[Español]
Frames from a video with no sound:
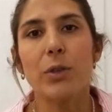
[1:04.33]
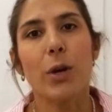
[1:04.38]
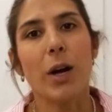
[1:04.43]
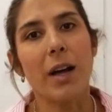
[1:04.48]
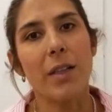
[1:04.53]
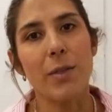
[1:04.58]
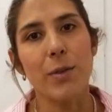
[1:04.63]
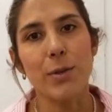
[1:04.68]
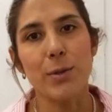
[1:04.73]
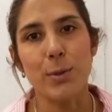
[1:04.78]

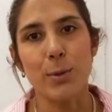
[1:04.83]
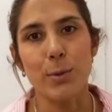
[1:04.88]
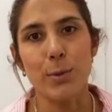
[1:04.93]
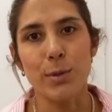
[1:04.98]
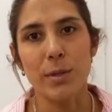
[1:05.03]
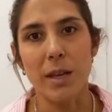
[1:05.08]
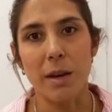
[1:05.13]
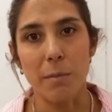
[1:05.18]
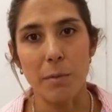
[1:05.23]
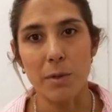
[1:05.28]
tocando
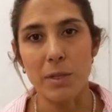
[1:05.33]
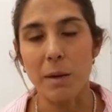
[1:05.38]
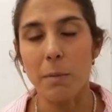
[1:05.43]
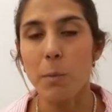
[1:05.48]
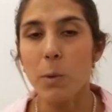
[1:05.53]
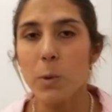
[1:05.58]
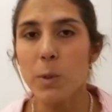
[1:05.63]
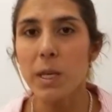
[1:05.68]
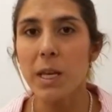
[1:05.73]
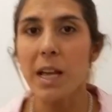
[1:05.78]
sus hermosas
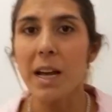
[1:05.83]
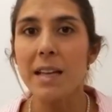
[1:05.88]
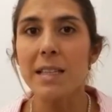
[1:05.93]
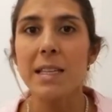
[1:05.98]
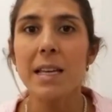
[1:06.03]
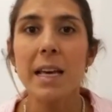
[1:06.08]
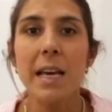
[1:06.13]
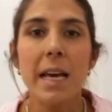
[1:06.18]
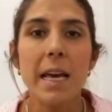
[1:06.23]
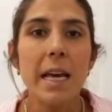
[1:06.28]
músicas.
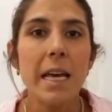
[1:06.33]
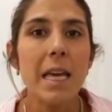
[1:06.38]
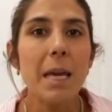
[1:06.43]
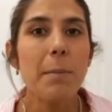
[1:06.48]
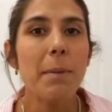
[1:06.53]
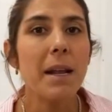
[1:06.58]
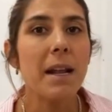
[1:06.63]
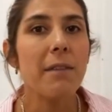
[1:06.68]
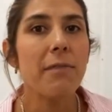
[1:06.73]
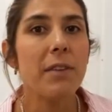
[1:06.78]
Y
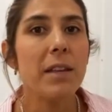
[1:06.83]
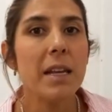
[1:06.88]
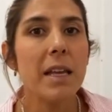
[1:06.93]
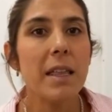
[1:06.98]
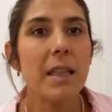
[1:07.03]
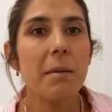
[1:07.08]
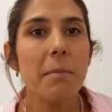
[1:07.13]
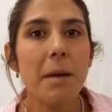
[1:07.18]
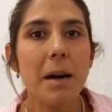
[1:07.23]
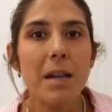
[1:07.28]
para fines
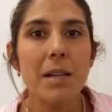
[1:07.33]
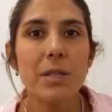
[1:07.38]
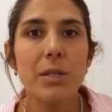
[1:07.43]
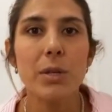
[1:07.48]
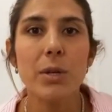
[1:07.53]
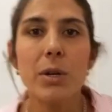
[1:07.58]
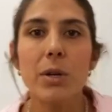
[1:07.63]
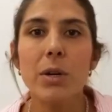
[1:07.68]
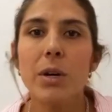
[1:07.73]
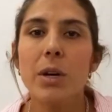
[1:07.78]
de
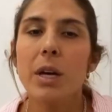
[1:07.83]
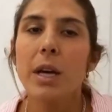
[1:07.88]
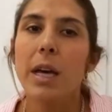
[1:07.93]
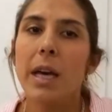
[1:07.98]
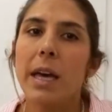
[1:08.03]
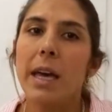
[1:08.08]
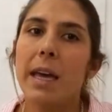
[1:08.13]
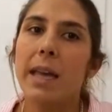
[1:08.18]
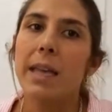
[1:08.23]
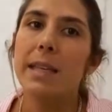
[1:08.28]
marzo
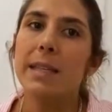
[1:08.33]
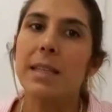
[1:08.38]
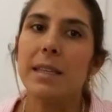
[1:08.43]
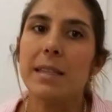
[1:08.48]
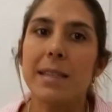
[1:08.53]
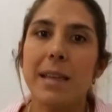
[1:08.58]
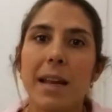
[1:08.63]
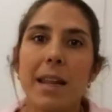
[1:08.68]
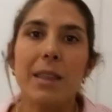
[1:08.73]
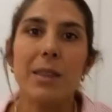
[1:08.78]
eh, si
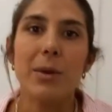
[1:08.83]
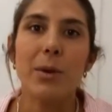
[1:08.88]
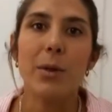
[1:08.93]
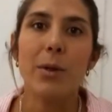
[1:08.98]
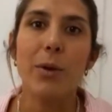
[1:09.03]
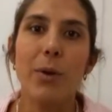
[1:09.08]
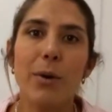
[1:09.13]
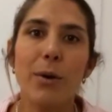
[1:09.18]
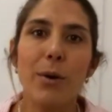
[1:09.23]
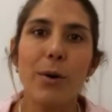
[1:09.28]
sale
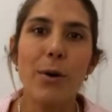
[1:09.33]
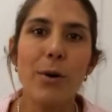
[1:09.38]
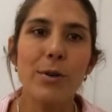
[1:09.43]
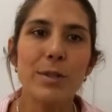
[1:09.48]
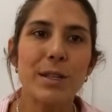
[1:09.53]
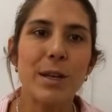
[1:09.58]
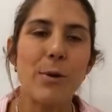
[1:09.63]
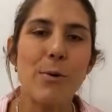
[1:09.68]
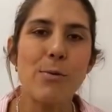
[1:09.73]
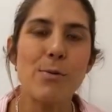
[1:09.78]
todo
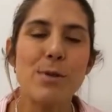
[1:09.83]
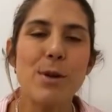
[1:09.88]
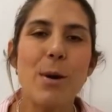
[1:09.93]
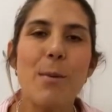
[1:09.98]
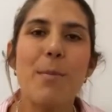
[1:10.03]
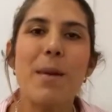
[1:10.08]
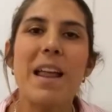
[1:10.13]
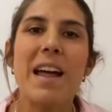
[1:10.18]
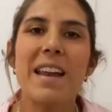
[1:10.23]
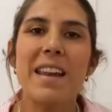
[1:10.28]
según
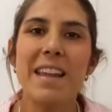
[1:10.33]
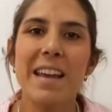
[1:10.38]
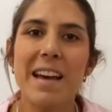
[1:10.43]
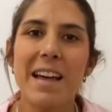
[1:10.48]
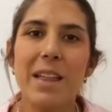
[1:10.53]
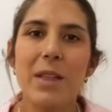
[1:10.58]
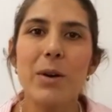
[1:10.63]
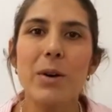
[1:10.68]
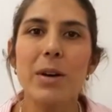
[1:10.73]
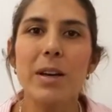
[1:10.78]
lo
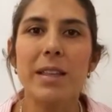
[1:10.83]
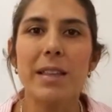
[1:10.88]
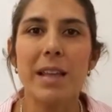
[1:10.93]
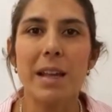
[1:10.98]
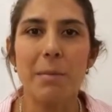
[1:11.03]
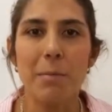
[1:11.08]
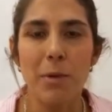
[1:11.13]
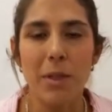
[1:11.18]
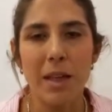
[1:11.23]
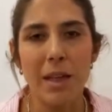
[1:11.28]
planeado,
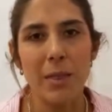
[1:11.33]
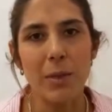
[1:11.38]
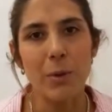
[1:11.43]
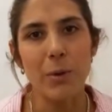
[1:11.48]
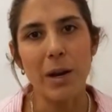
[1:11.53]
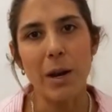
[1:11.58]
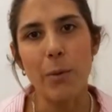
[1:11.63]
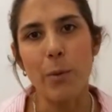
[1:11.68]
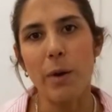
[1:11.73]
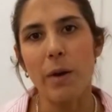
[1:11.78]
estaremos dando
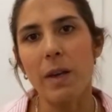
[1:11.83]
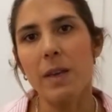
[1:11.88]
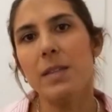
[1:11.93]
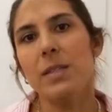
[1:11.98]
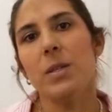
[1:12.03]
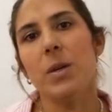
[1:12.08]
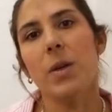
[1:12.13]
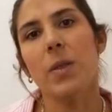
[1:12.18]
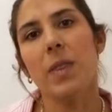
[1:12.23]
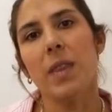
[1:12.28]
una nueva
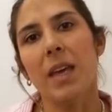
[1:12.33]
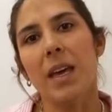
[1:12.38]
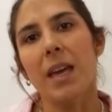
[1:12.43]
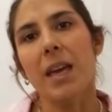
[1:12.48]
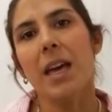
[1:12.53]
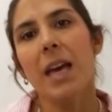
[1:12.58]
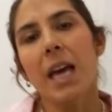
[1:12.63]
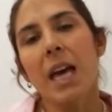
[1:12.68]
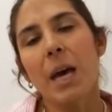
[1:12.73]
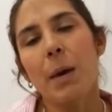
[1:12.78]
edición
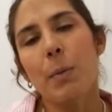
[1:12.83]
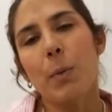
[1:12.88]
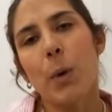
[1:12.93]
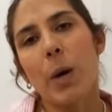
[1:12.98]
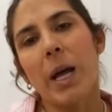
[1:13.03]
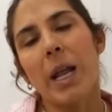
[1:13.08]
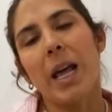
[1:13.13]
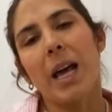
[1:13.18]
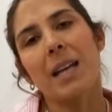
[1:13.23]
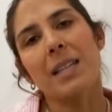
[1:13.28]
de
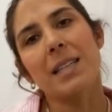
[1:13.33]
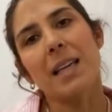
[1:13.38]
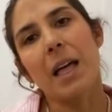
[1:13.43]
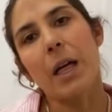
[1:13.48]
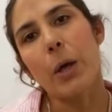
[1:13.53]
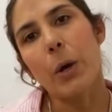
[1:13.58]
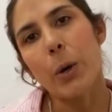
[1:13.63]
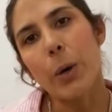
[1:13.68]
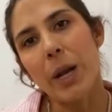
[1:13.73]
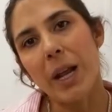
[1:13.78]
Mujeres
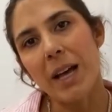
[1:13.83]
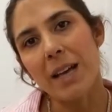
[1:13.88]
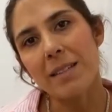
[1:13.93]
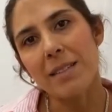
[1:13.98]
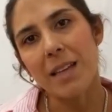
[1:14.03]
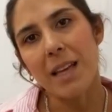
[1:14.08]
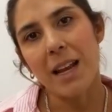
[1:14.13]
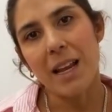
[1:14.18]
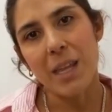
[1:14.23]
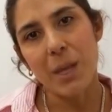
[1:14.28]
Asadoras,
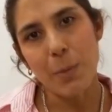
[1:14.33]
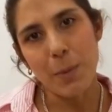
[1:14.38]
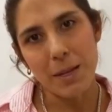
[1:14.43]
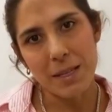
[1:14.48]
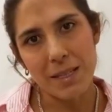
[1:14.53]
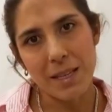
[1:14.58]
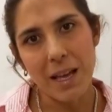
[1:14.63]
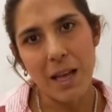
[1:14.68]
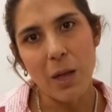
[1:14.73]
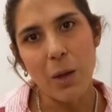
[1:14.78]
que el año
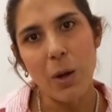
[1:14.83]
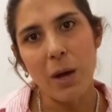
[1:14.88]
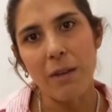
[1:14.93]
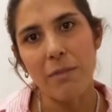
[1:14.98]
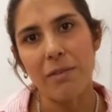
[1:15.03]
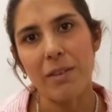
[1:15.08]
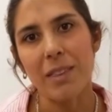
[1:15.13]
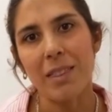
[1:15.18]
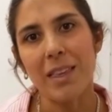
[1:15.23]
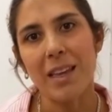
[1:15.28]
pasado, a
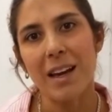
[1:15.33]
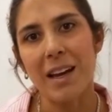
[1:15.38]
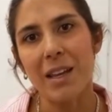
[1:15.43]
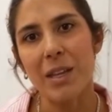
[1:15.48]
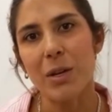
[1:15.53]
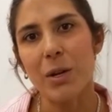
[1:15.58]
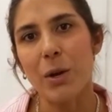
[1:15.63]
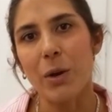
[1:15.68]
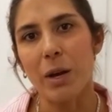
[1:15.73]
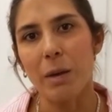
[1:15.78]
fin de
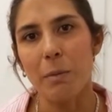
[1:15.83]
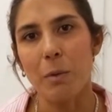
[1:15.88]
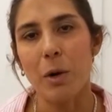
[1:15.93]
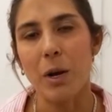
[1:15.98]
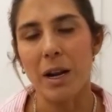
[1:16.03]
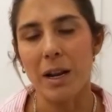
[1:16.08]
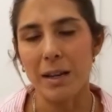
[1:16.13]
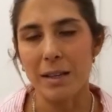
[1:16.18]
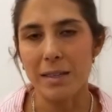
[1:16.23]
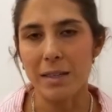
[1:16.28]
año, lo hemos
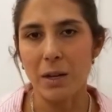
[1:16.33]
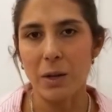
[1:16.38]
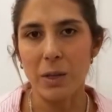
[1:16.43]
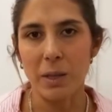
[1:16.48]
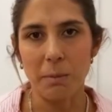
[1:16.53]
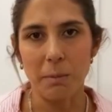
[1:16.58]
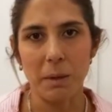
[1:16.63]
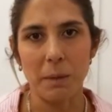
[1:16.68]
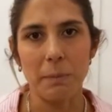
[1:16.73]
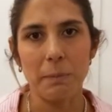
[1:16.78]
realizado
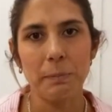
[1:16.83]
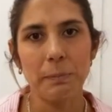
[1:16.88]
también.